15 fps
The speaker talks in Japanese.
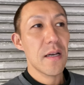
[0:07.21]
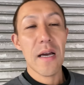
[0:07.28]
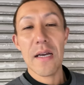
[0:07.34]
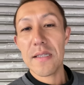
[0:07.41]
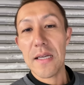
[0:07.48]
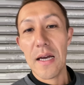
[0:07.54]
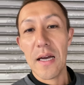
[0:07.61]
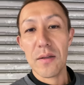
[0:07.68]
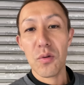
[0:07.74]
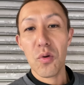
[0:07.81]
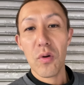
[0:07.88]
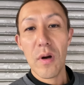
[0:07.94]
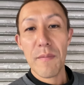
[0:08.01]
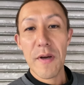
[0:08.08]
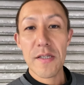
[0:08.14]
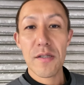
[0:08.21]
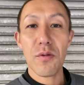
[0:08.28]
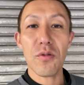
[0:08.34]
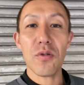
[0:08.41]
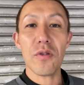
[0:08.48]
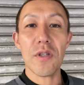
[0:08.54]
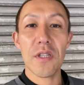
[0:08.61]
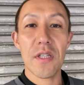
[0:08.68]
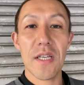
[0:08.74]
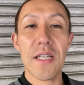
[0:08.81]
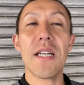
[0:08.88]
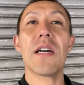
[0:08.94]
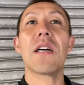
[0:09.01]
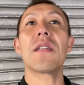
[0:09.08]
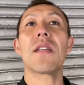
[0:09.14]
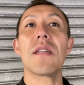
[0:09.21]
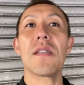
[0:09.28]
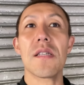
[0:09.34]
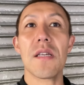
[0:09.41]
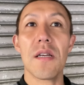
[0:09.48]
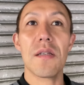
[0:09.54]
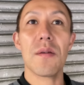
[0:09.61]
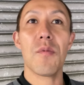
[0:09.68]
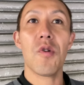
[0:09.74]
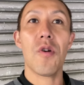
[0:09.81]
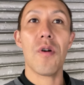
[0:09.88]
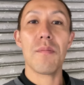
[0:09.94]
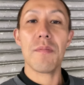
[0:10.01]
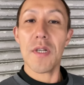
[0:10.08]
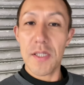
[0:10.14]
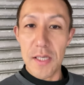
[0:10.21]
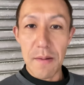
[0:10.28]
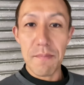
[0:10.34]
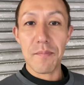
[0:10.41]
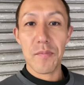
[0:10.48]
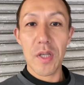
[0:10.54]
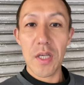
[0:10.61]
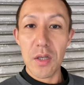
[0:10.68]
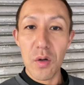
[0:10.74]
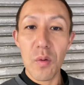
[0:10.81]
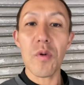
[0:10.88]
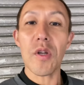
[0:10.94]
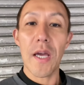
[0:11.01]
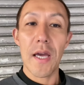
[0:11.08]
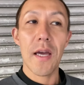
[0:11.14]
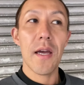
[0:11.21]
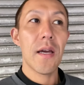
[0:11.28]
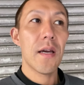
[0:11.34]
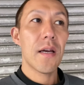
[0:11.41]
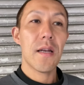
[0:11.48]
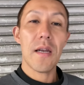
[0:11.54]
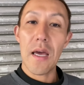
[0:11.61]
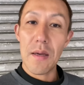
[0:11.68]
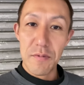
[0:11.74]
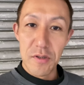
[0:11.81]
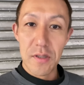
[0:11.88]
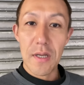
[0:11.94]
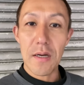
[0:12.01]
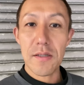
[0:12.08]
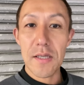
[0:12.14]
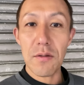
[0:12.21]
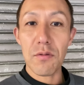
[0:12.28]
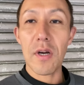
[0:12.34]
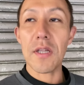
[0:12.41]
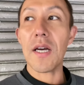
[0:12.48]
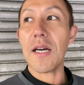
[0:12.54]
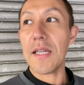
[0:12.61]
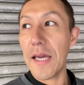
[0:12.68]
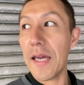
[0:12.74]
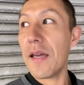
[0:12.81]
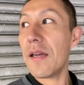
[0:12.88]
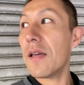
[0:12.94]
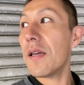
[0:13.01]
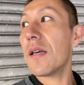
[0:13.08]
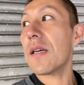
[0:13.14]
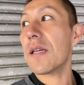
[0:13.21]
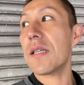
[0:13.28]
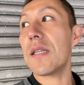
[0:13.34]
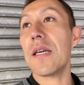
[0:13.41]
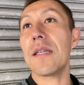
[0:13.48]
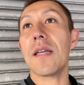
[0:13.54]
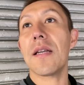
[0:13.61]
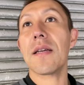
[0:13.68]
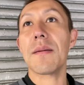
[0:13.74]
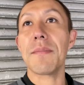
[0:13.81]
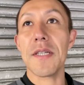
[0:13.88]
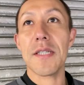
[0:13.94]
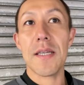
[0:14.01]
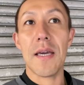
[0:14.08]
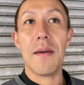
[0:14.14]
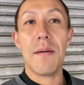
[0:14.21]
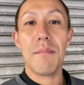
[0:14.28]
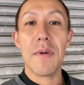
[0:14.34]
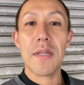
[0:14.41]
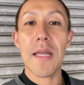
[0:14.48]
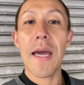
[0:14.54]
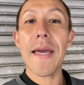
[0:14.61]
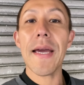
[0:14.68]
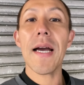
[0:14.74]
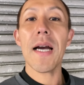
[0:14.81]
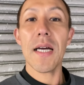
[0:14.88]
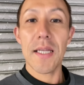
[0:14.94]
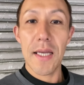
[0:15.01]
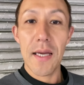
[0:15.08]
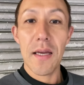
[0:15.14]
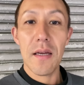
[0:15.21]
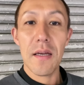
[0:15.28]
朝動画回すことできなかったんですけれども皆さん昨日もねライブにたくさんの方がね来ていただきまして、まあ、大半がね